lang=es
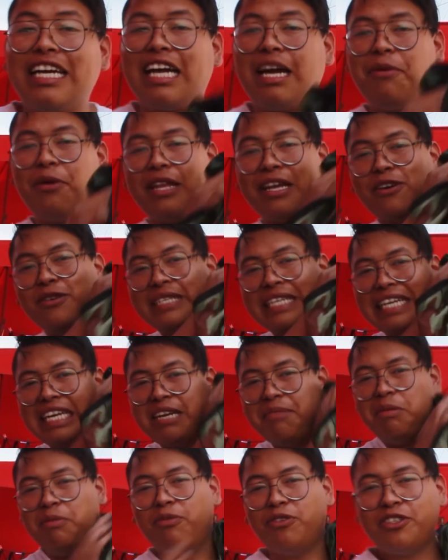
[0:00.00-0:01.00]
acabo de
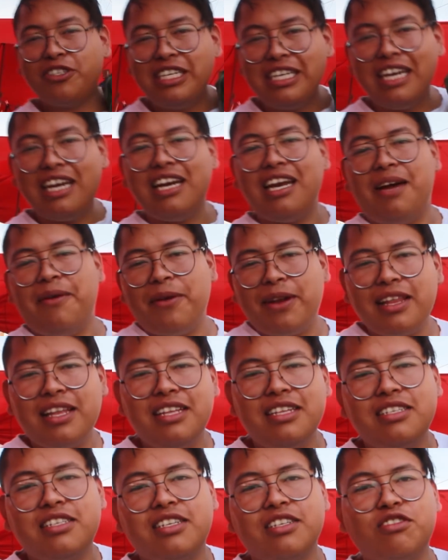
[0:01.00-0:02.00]
conseguir mi mochila, la
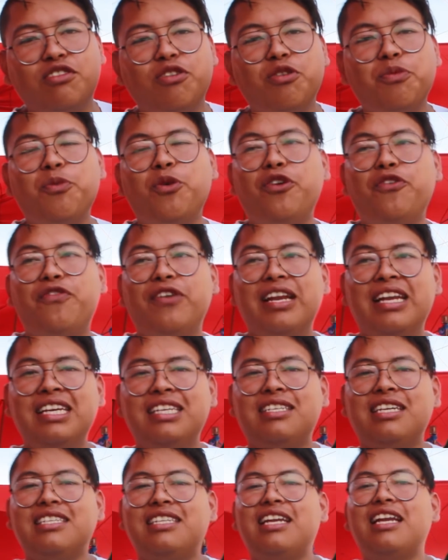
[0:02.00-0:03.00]
verdad es que estoy muy
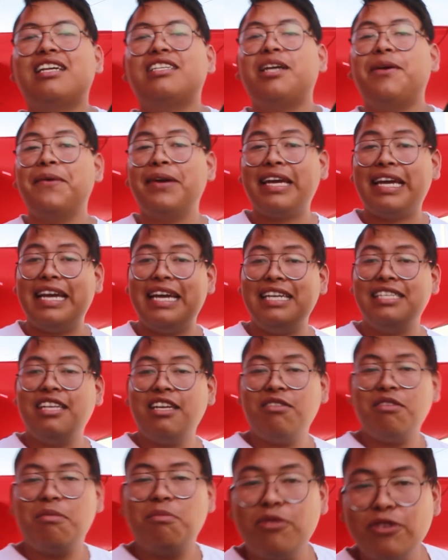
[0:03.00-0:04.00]
feliz, ya se la saben que he
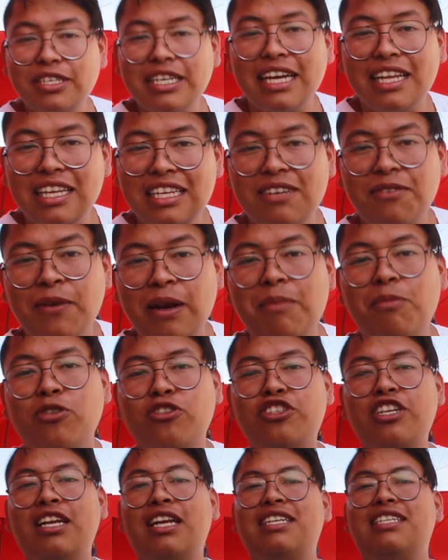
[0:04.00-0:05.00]
estado en busca de una
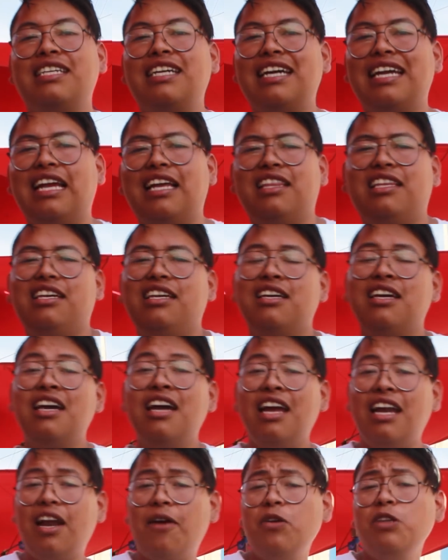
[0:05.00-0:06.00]
mochila así grande.
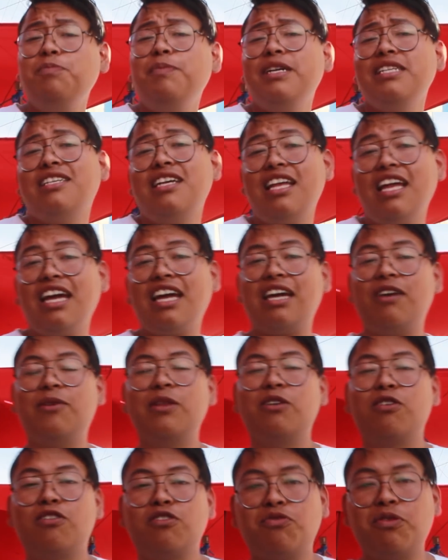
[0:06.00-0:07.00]
La vez pasada
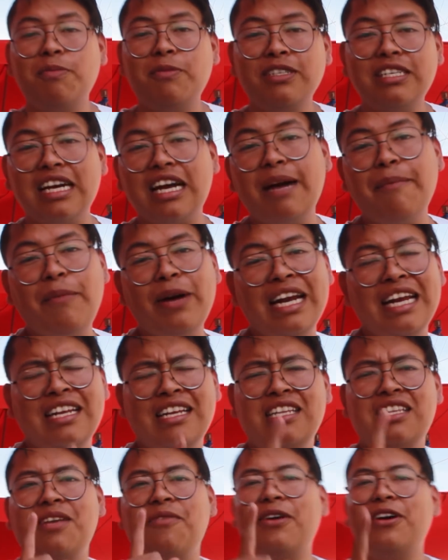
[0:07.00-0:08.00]
cuando nos fuimos a acampar en
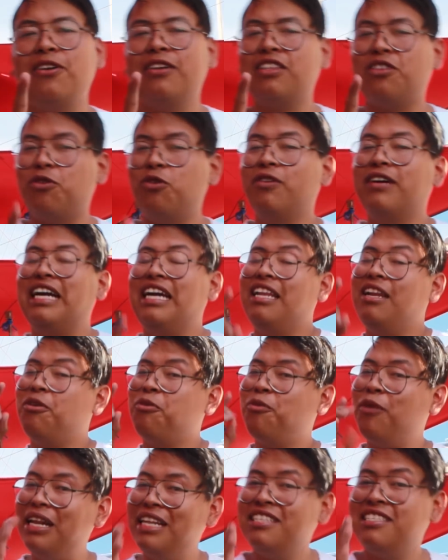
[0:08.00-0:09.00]
el Nevado de Toluca, lo
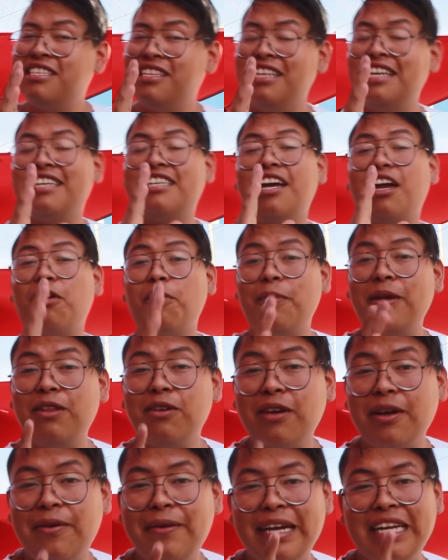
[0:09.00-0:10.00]
cual les
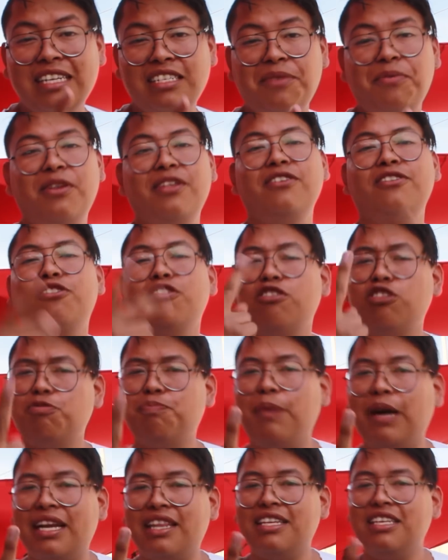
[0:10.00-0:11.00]
recomiendo que vean ese video, son dos
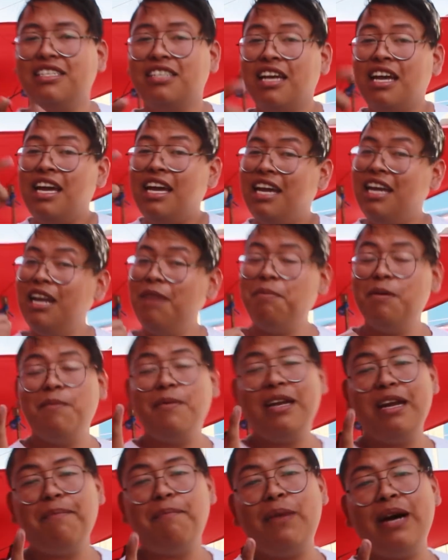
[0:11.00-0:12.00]
partes. En la
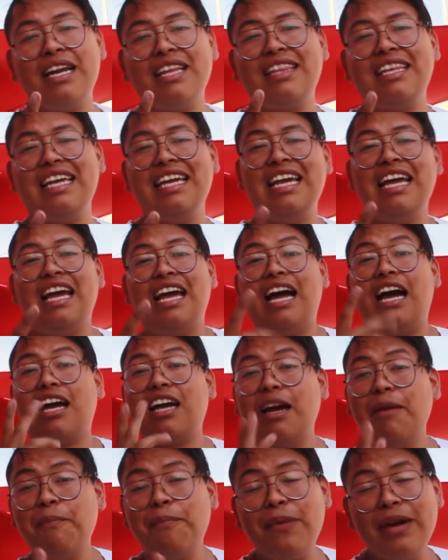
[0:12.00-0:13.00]
primera parte
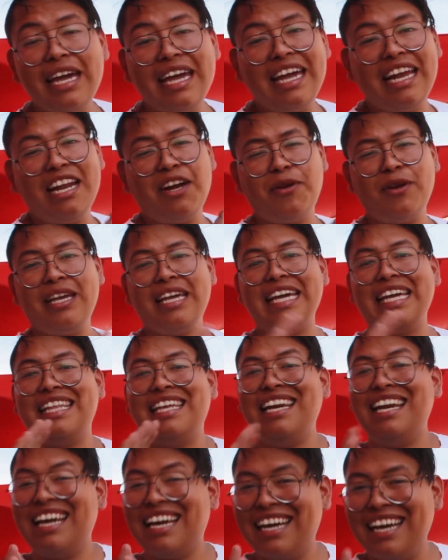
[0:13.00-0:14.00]
acampé en la orilla
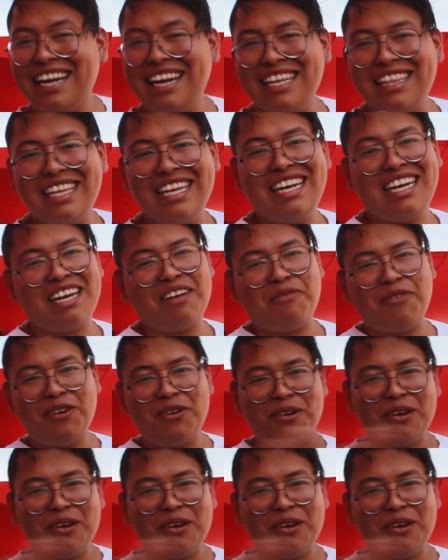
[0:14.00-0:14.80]
de la carretera que fue